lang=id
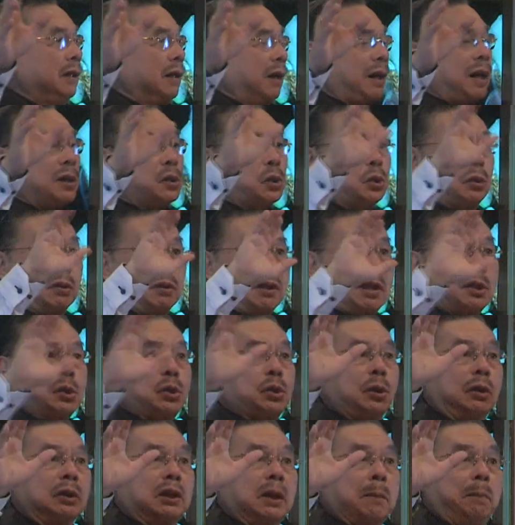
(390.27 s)

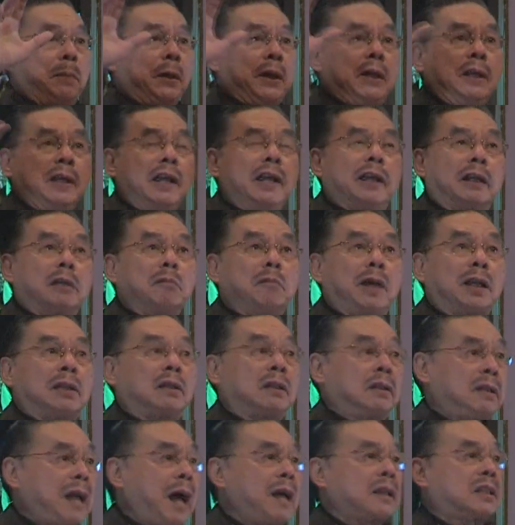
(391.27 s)
Rasul-rasul diberi
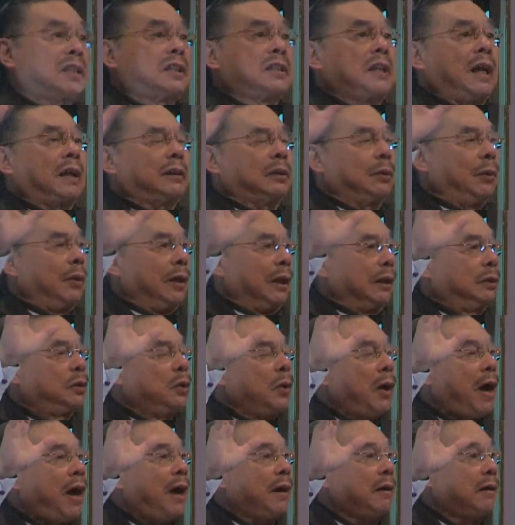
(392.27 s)
hikmat dahsyat oleh
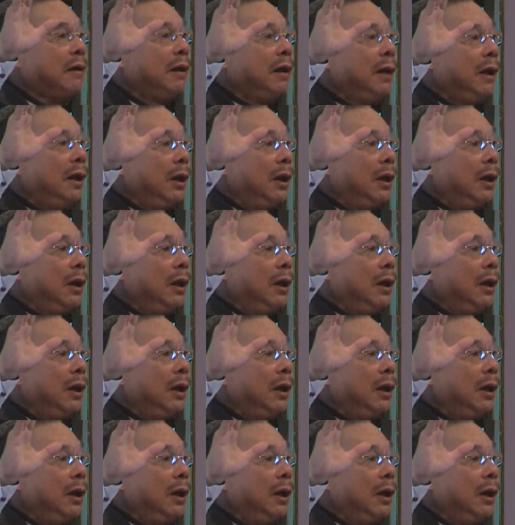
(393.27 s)
Tuhan